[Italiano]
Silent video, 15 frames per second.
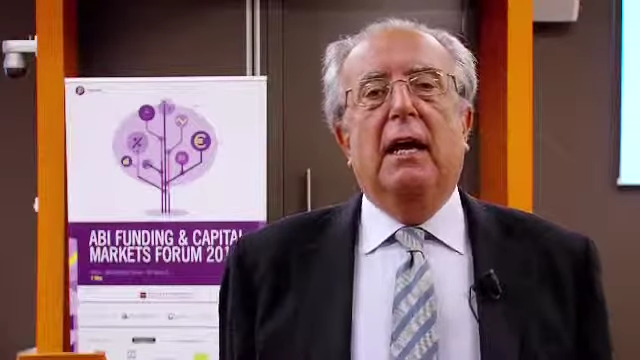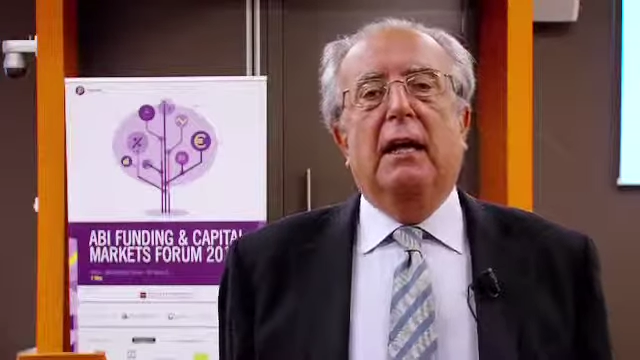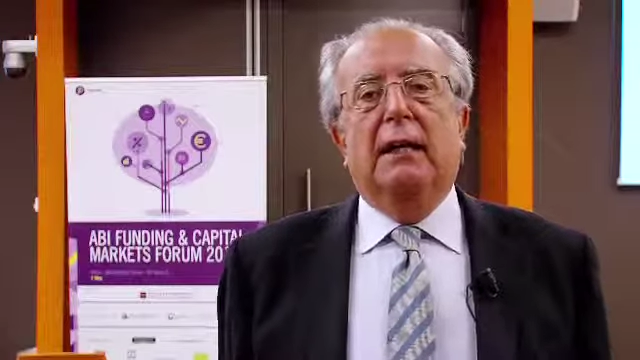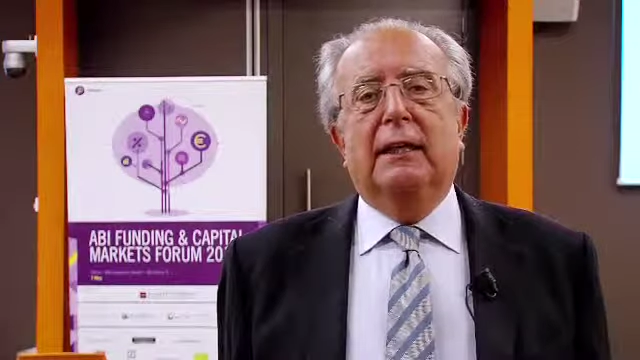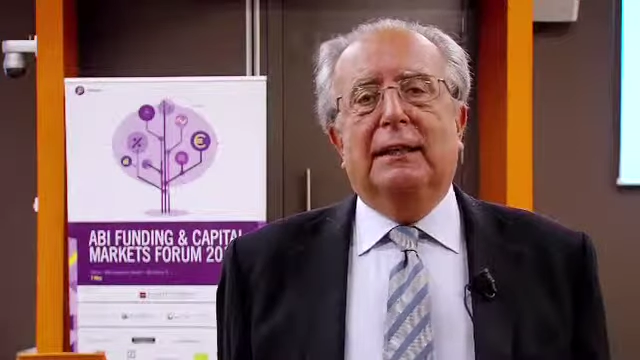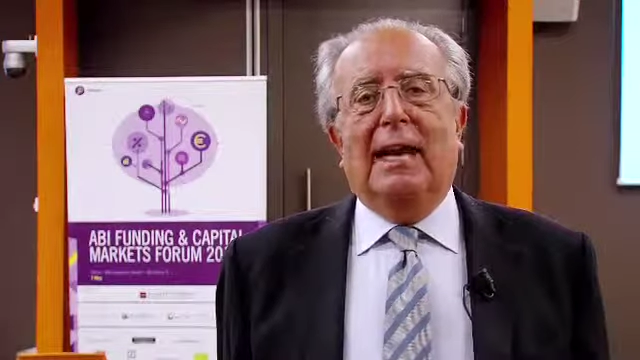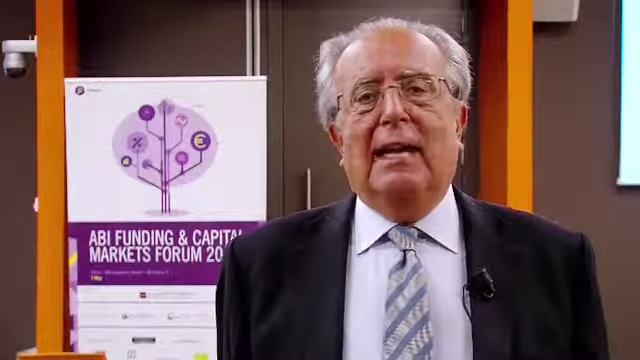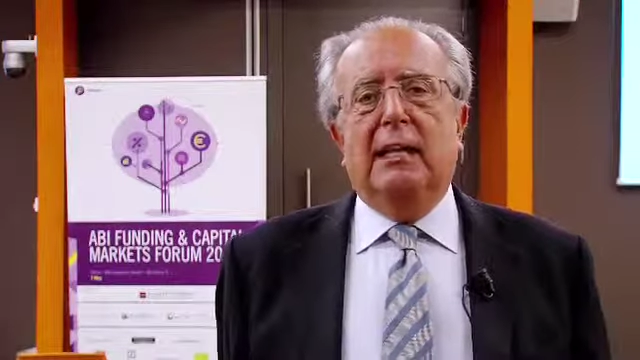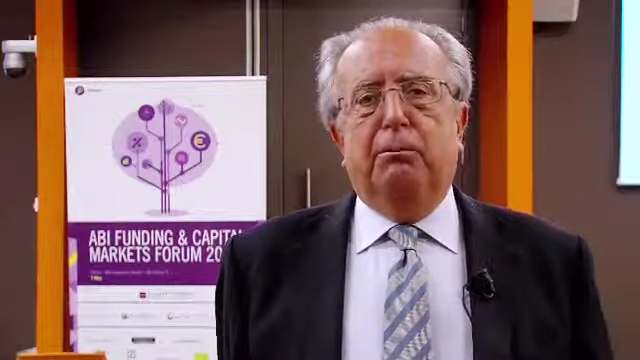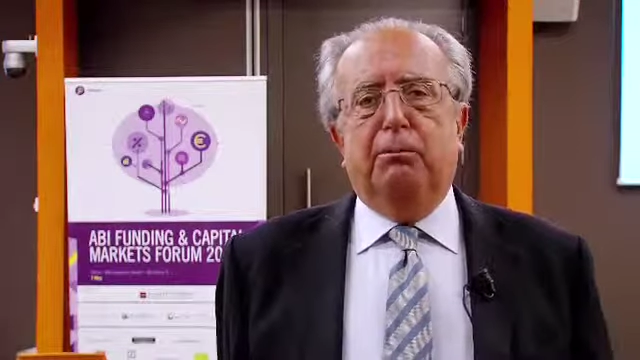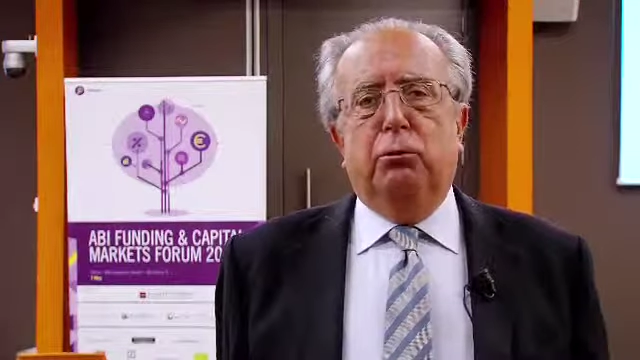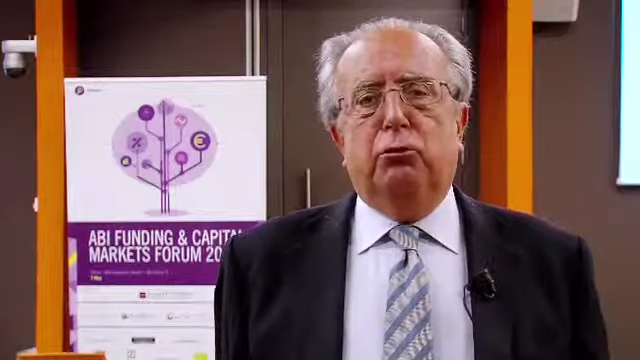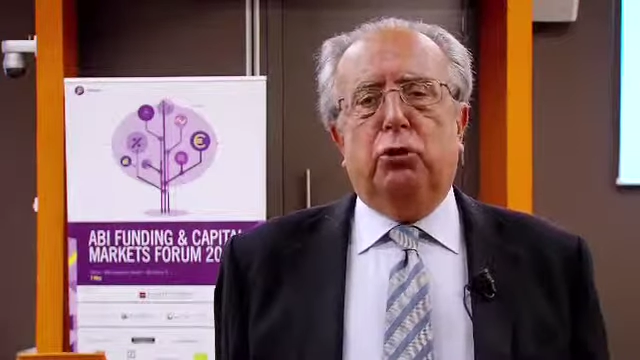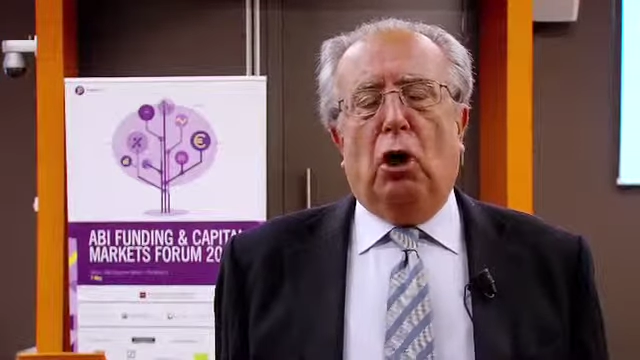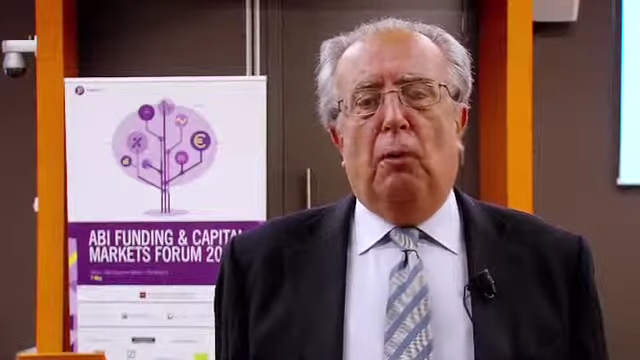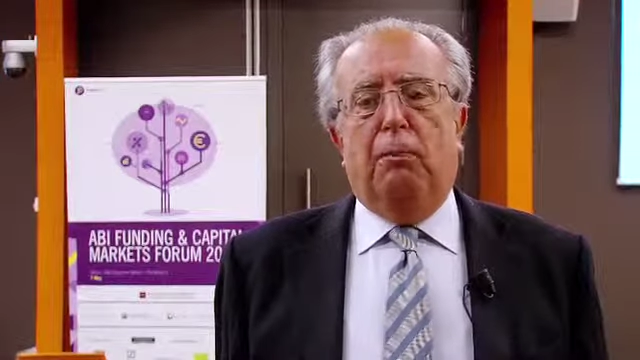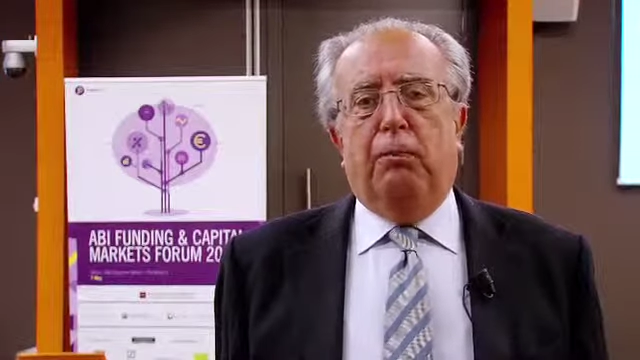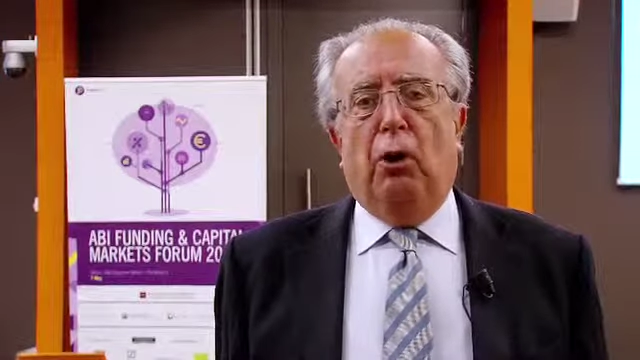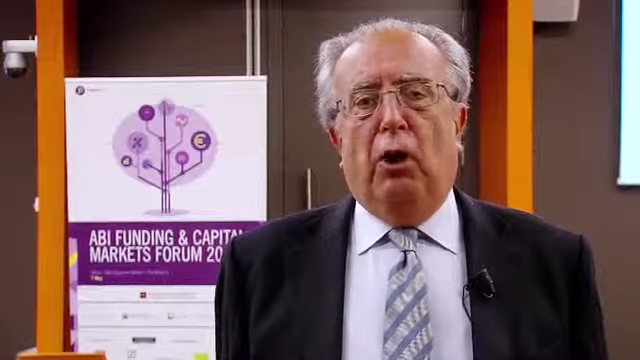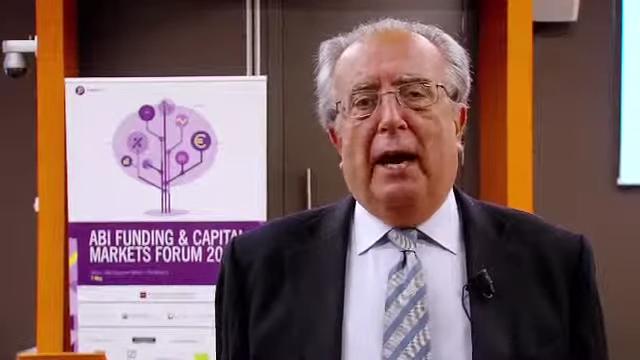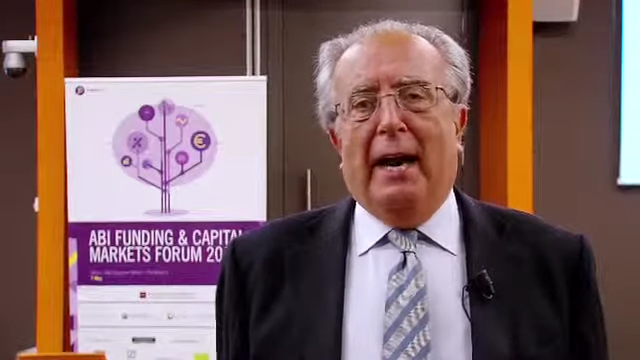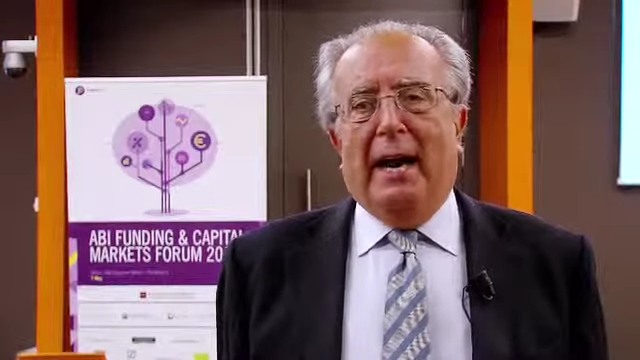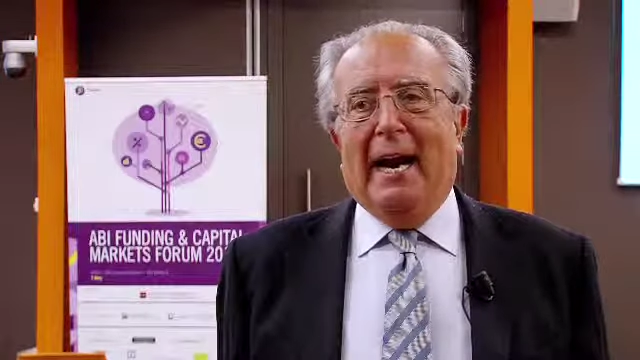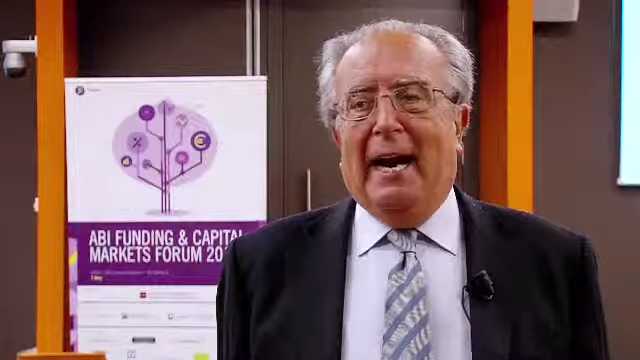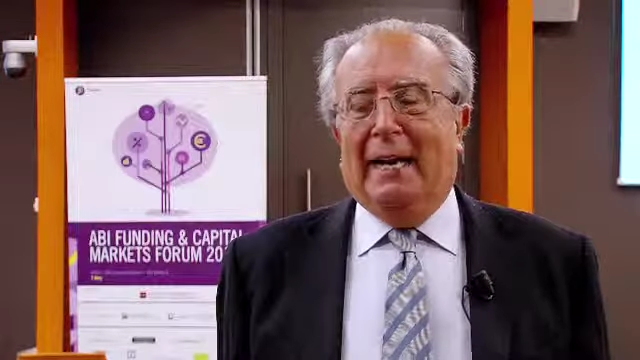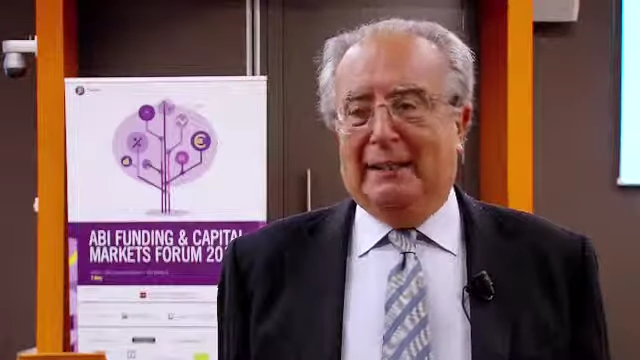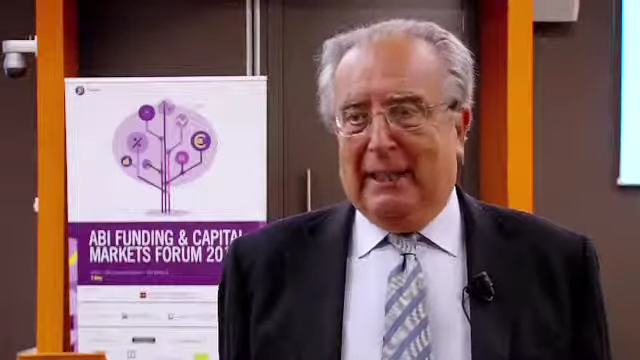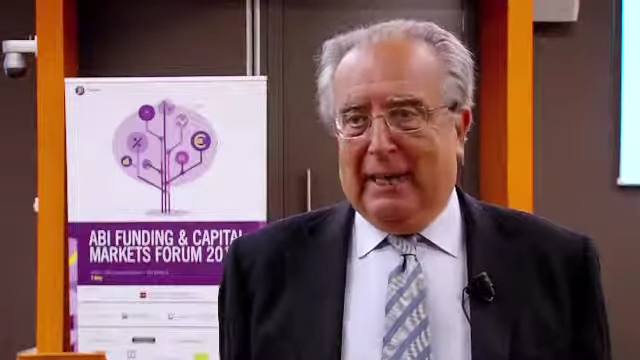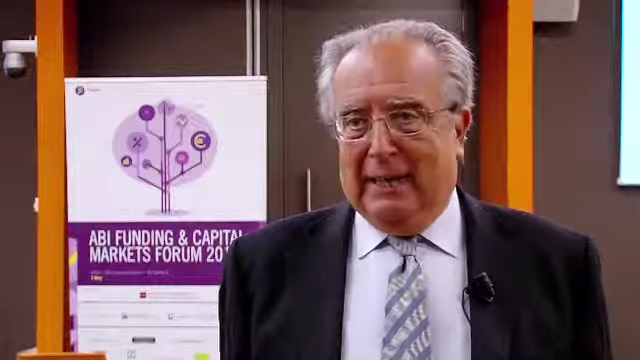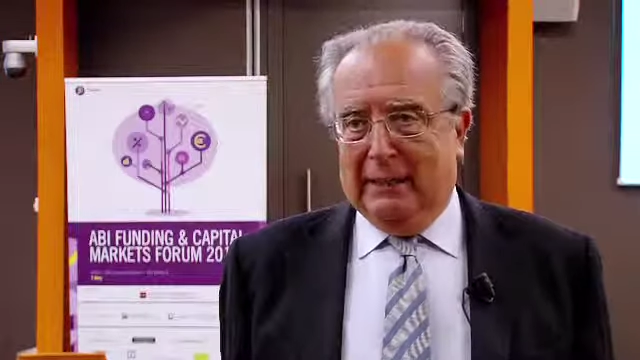l'Italia purtroppo è a
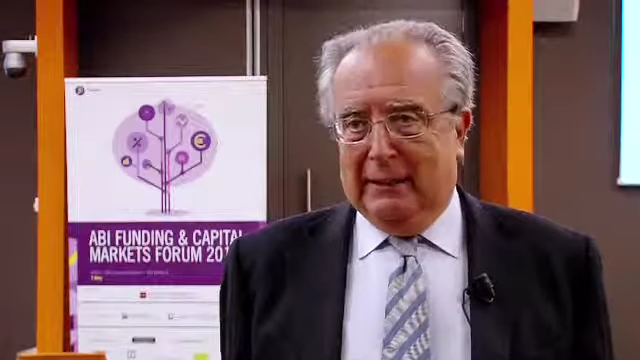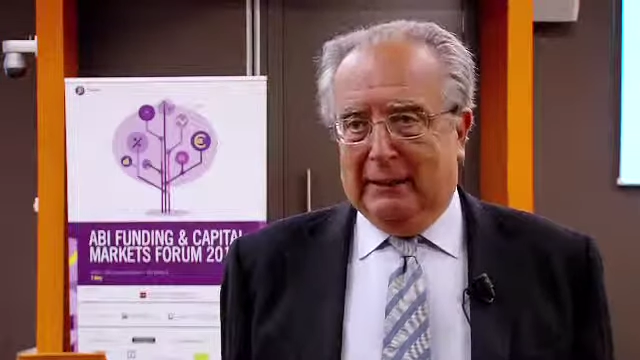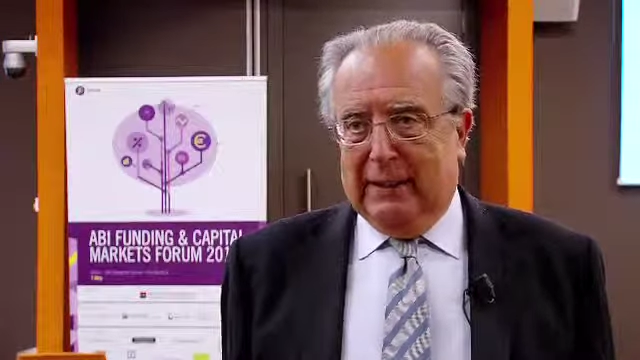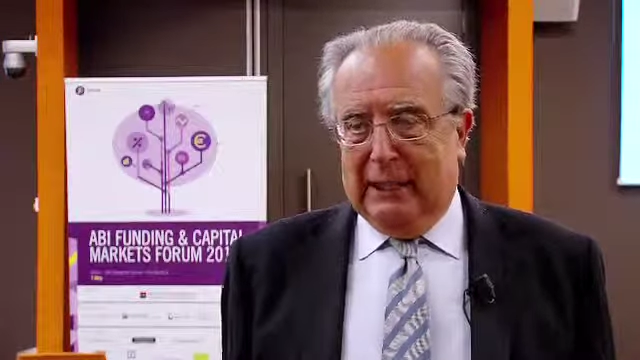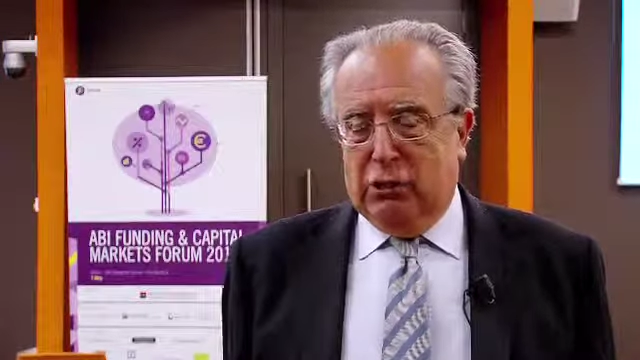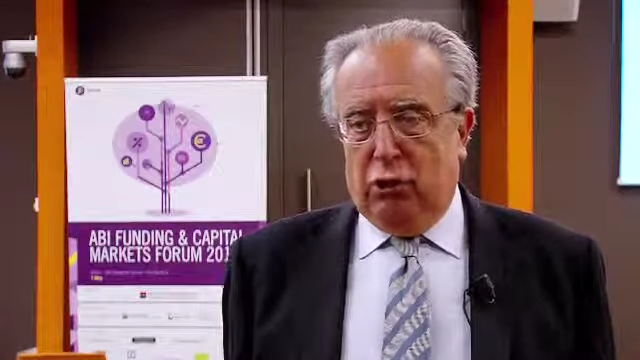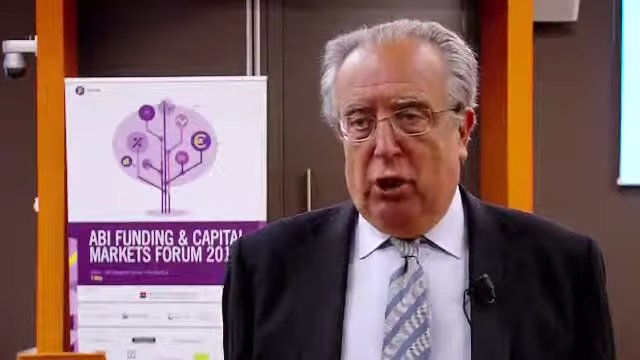30,